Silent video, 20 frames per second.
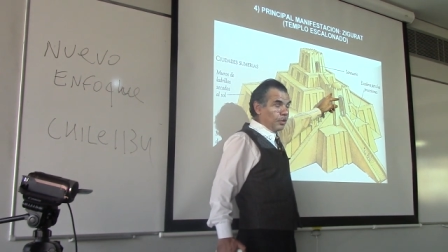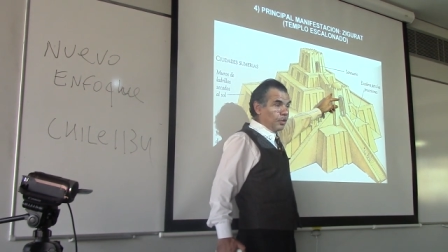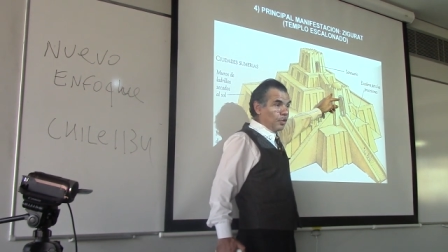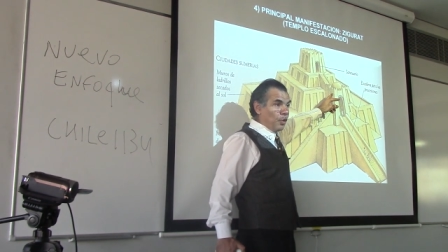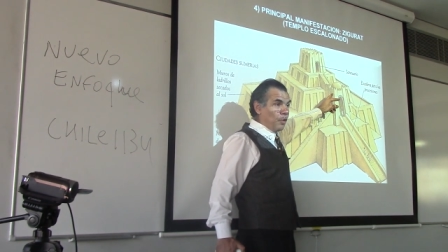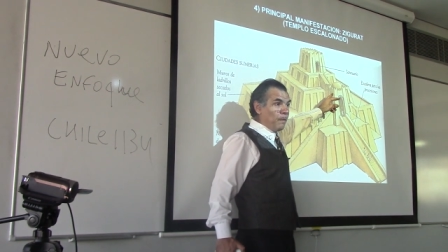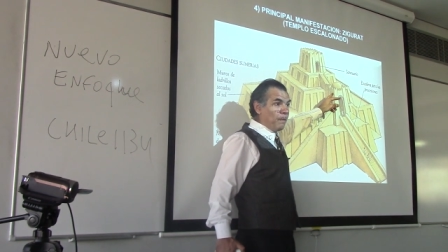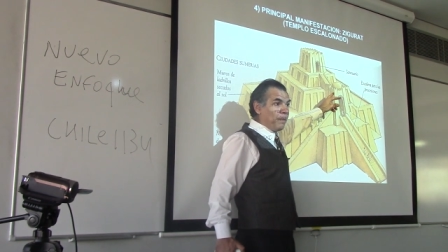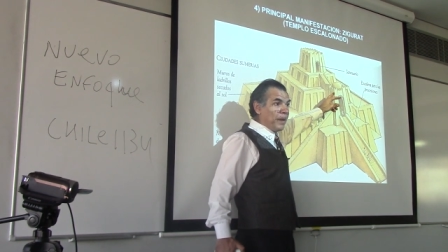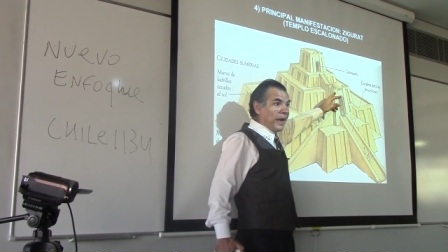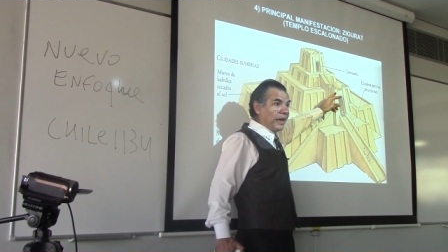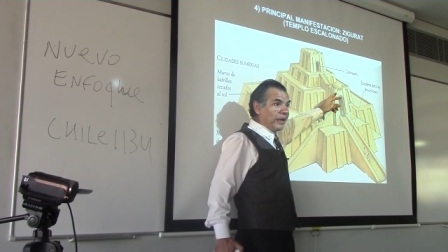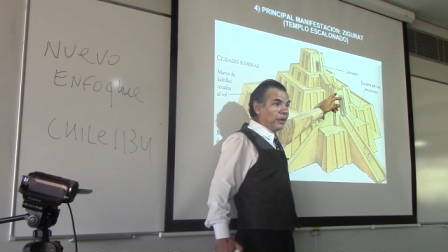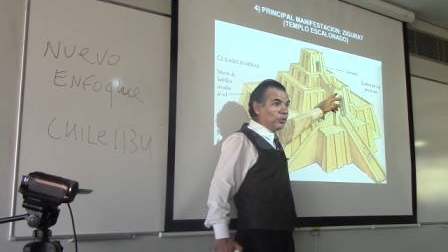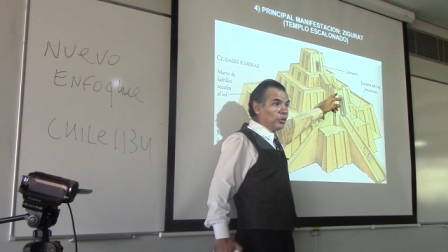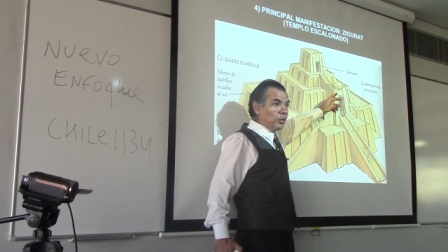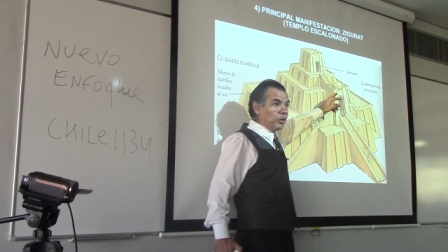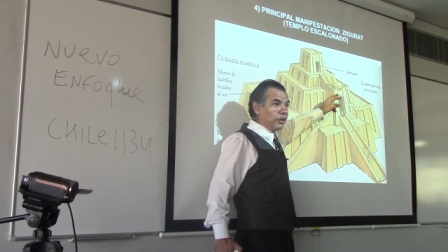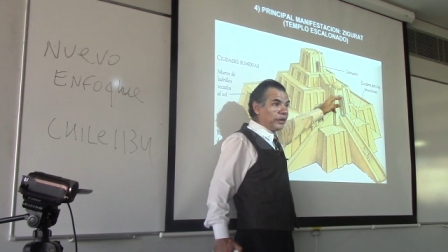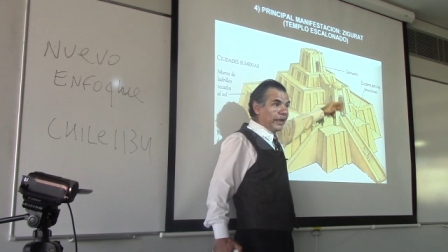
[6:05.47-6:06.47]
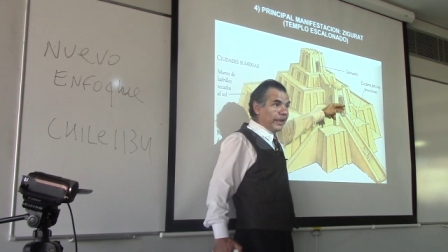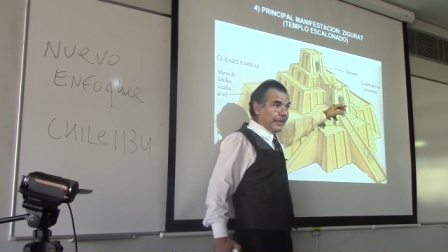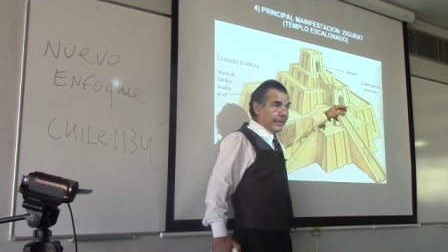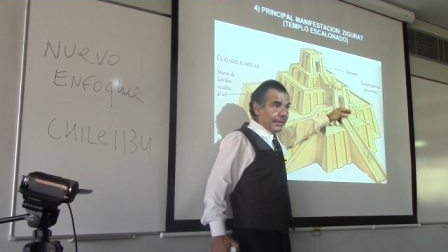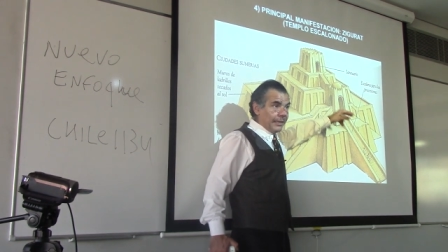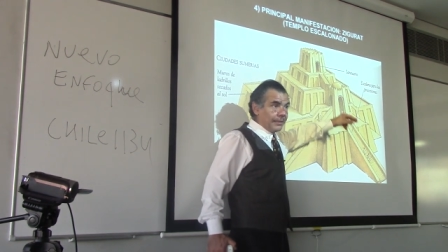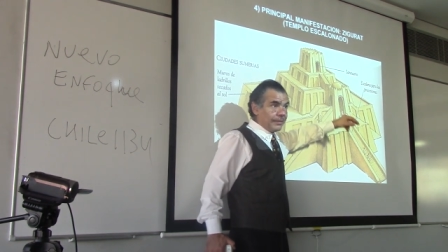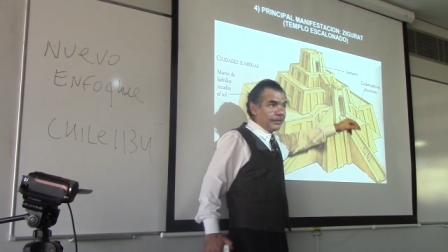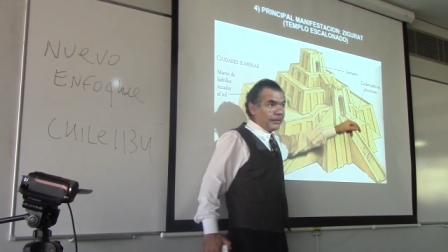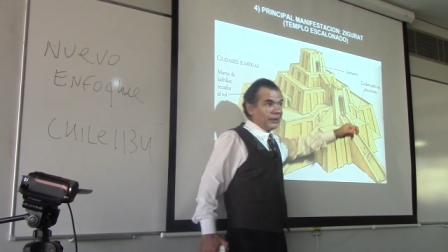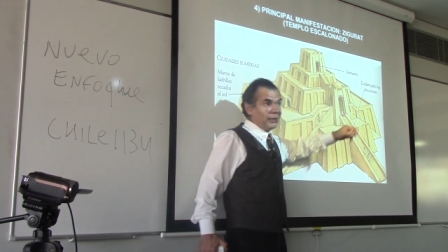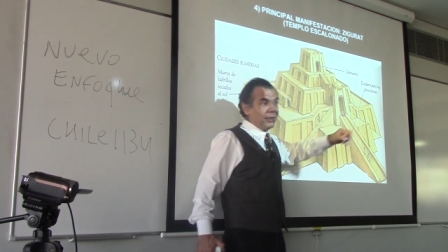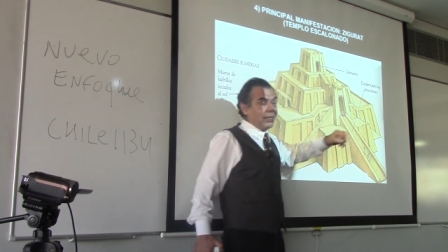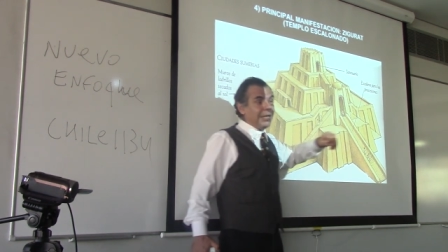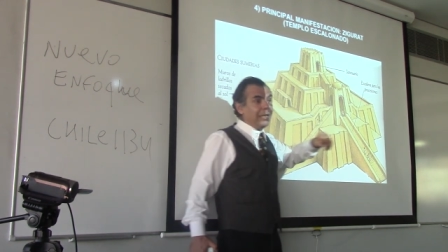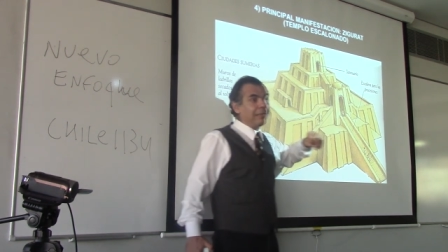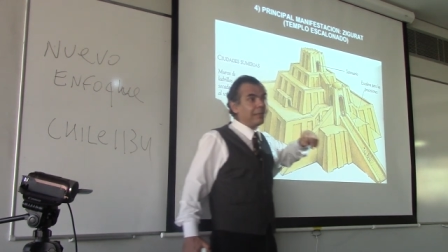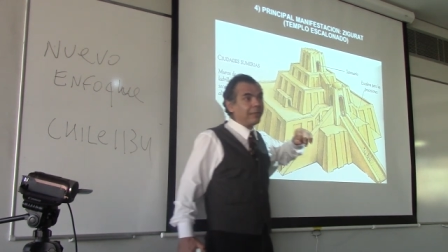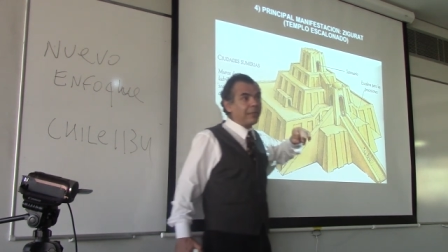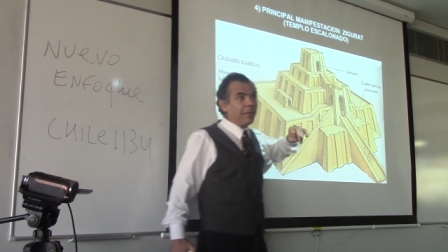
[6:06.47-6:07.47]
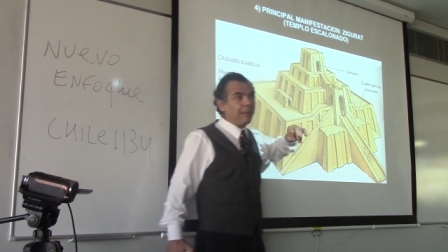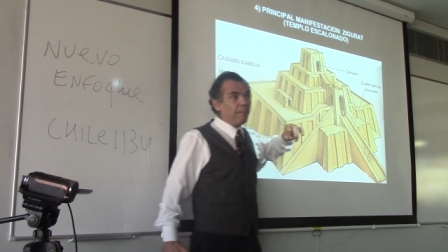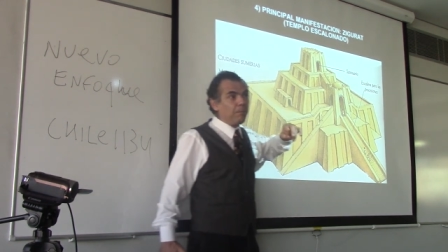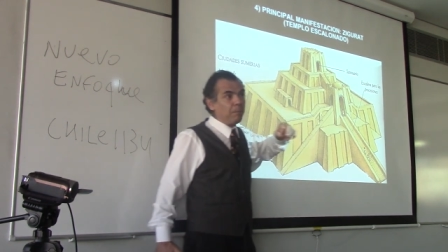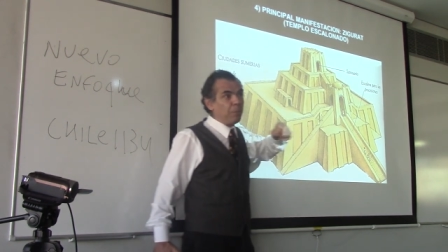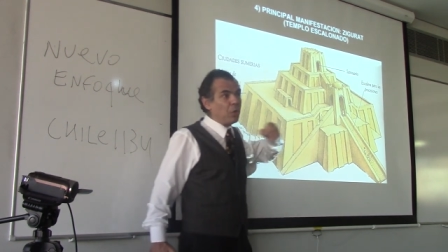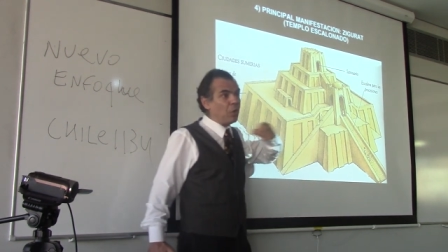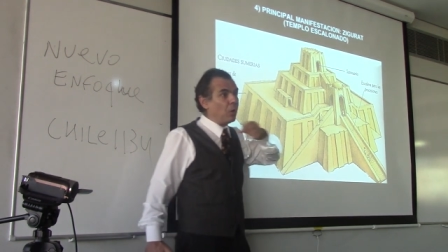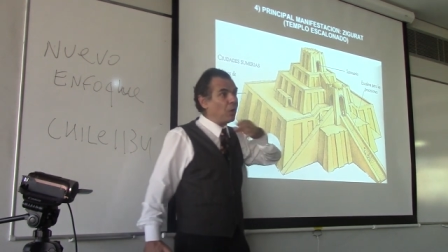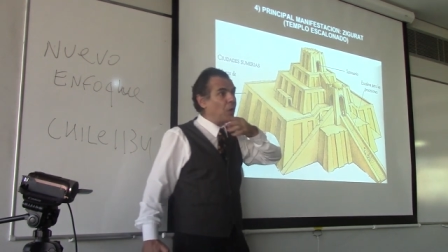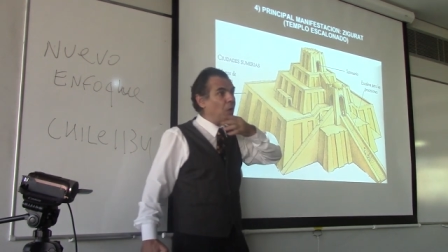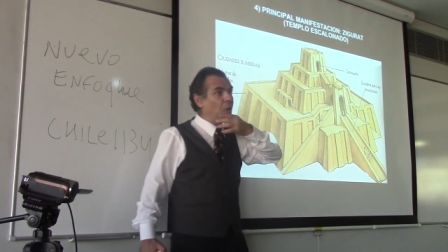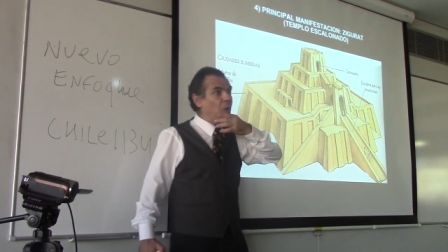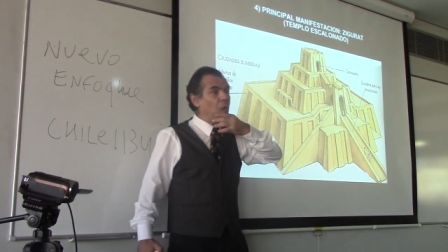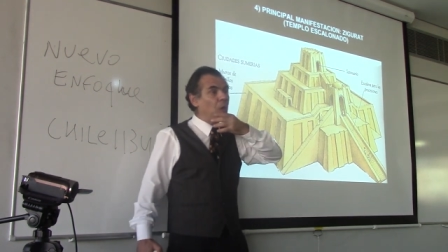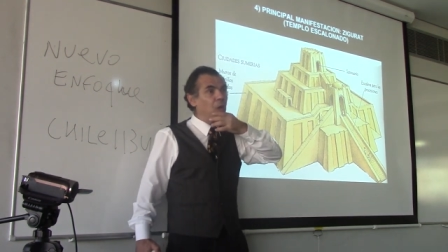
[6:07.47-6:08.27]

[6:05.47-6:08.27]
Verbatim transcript: Comparen ustedes el templo